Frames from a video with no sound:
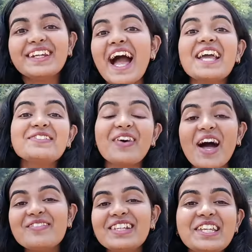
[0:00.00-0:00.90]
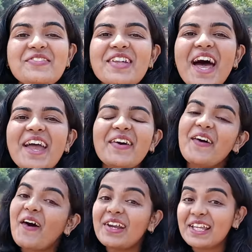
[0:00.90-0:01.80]
गाइस महाबलेश्वर आए हो
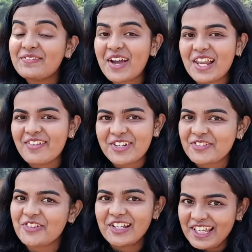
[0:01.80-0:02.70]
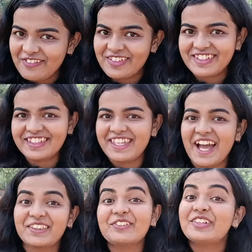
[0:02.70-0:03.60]
और लिंग वाला वाटरफॉल नहीं विज़िट
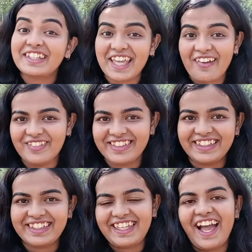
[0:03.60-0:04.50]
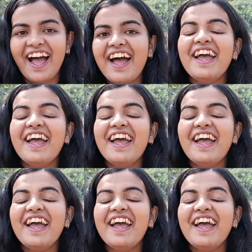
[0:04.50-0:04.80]
किया तो फिर क्या विज़िट किया